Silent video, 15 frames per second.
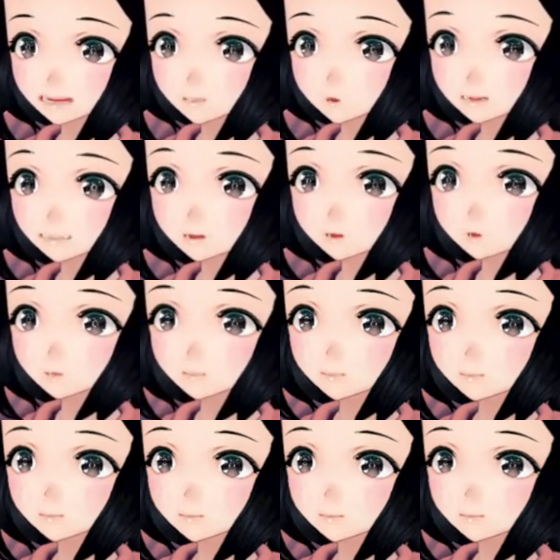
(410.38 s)
le piante.
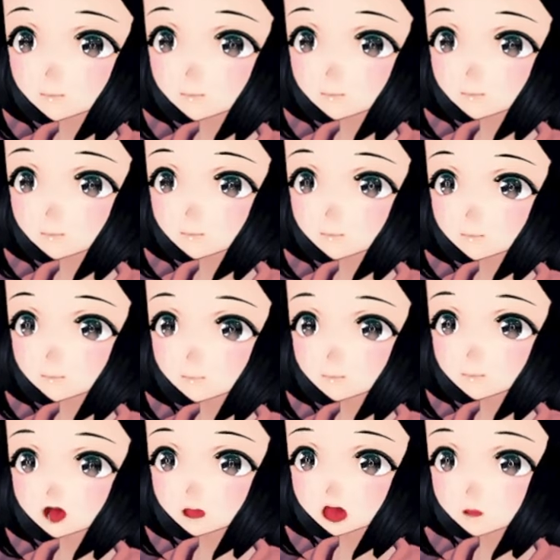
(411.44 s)

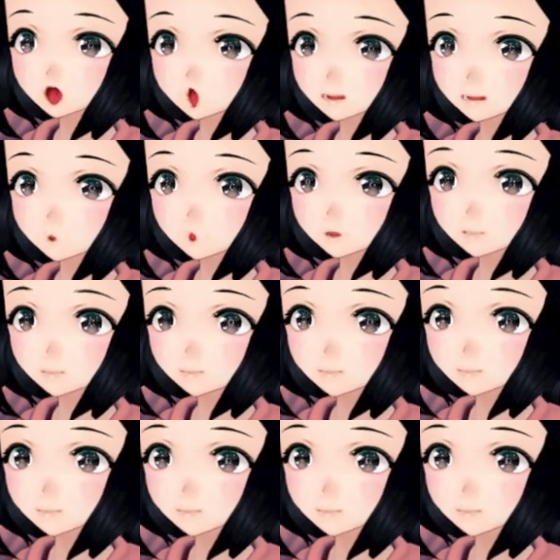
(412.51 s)
Oh, oh io!